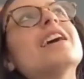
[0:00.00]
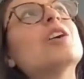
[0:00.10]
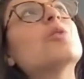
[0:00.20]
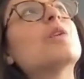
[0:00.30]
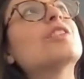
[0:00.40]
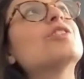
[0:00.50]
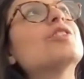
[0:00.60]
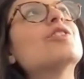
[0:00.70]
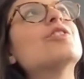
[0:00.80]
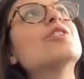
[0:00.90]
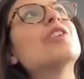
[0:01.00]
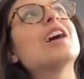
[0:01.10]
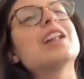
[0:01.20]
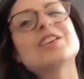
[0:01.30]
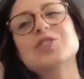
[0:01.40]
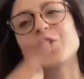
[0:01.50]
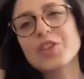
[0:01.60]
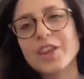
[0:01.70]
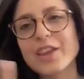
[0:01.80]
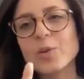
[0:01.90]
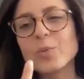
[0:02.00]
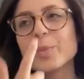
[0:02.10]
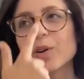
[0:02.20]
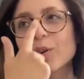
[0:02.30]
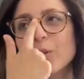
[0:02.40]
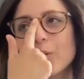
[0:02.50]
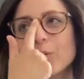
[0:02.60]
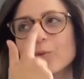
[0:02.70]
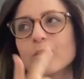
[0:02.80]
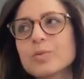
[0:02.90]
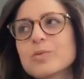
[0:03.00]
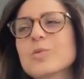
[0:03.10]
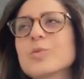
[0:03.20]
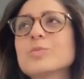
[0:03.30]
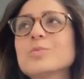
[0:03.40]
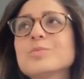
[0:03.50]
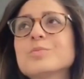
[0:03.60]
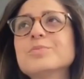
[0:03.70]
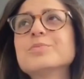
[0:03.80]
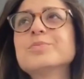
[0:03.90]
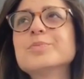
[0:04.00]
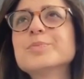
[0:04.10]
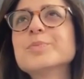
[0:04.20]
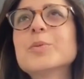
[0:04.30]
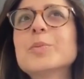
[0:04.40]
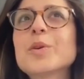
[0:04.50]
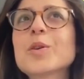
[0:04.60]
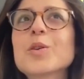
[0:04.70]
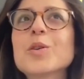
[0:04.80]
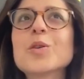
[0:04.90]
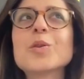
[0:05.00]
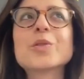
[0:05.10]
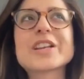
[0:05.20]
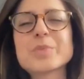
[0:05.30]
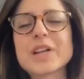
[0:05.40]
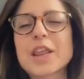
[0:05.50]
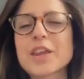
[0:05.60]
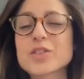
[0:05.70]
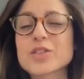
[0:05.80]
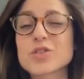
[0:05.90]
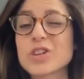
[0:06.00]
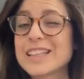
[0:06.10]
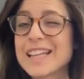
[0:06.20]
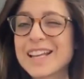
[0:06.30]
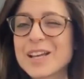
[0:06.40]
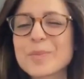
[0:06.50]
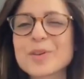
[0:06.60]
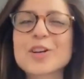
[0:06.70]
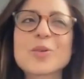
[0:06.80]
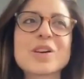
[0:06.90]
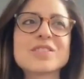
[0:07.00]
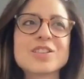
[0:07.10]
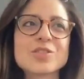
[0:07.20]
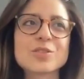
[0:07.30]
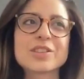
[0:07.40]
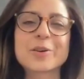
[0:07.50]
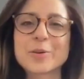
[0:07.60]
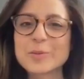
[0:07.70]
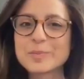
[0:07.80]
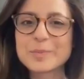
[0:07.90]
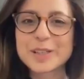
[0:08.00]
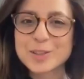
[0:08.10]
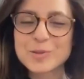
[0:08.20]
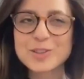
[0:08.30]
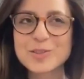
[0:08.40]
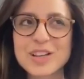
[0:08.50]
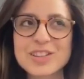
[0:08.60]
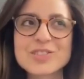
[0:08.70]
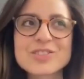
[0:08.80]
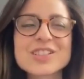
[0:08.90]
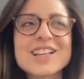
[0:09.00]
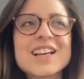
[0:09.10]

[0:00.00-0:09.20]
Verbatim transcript: en cuanto a la sociedad un poco, un, poco una experiencia solitaria, porque como has dicho, tengo 24 años.